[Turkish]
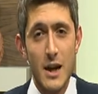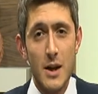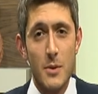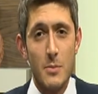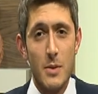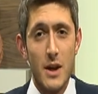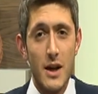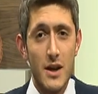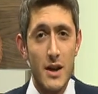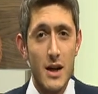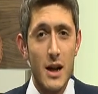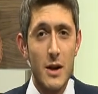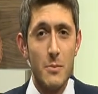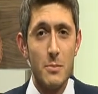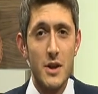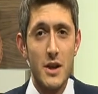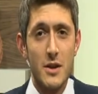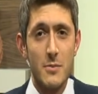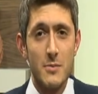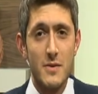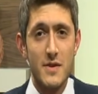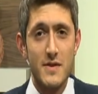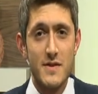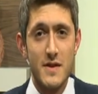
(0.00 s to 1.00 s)

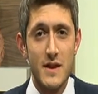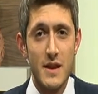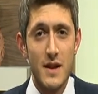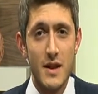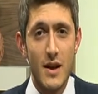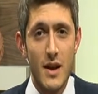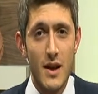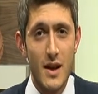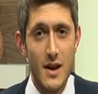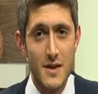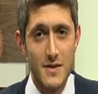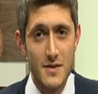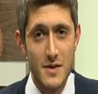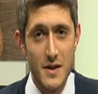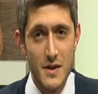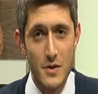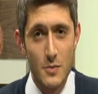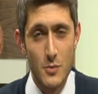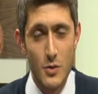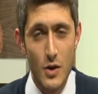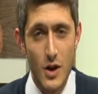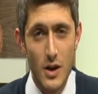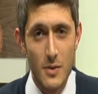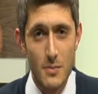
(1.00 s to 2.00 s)
Peygamberimizi Hazreti
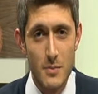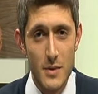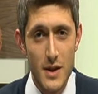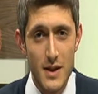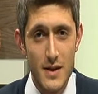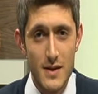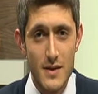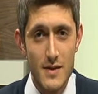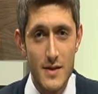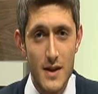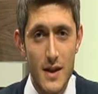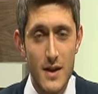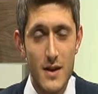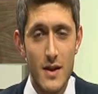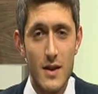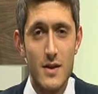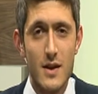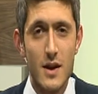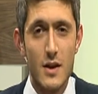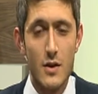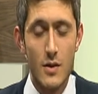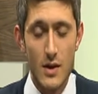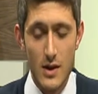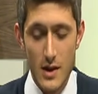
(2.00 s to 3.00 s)
Muhammed'i
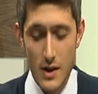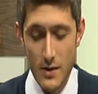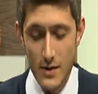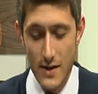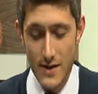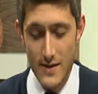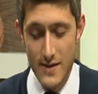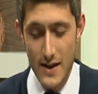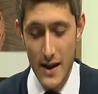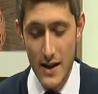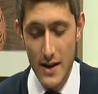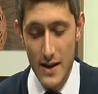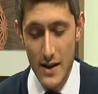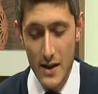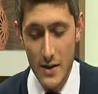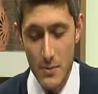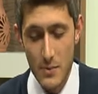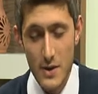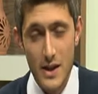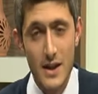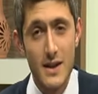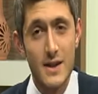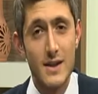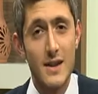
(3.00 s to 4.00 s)
sallallahu aleyhi ve
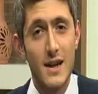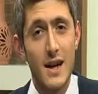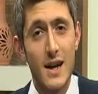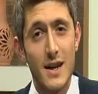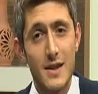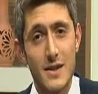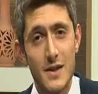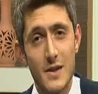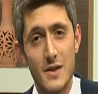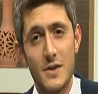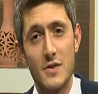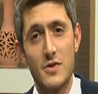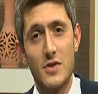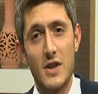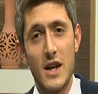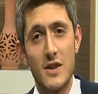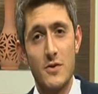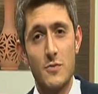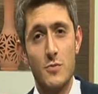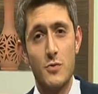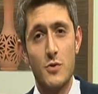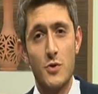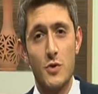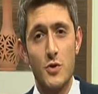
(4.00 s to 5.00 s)
sellemi yad edeceğiz
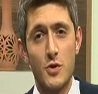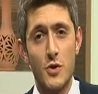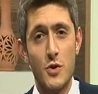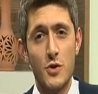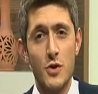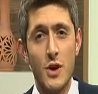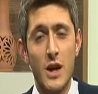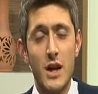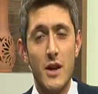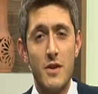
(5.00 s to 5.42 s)
bugün